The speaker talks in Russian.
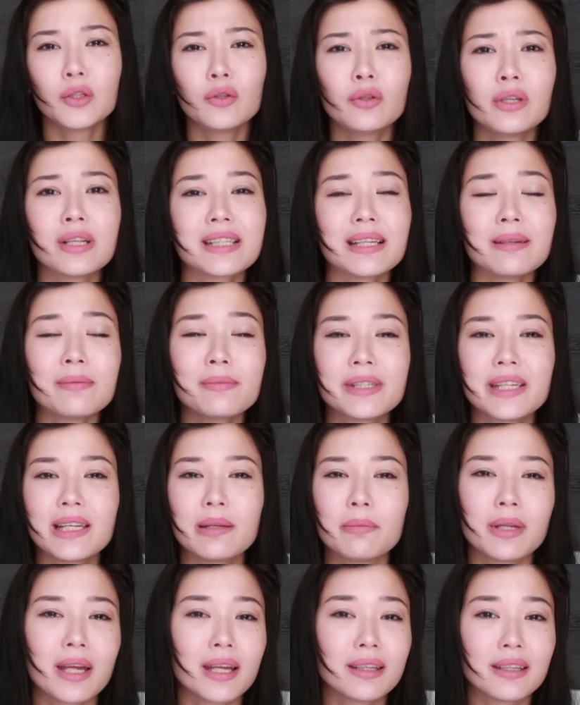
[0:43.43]
Но на самом
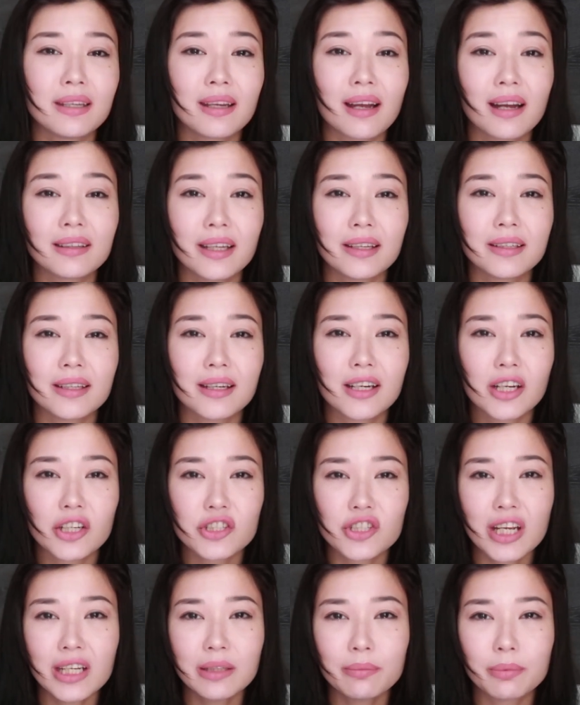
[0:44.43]
деле меня это никогда не
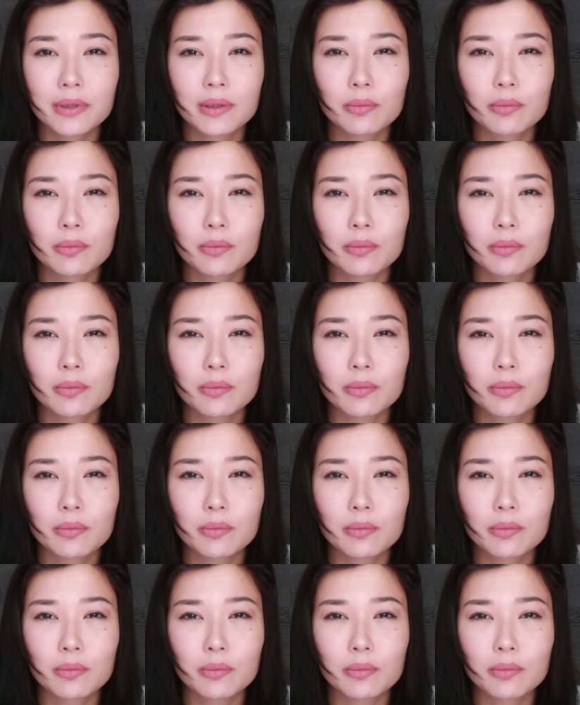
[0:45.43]
огорчает,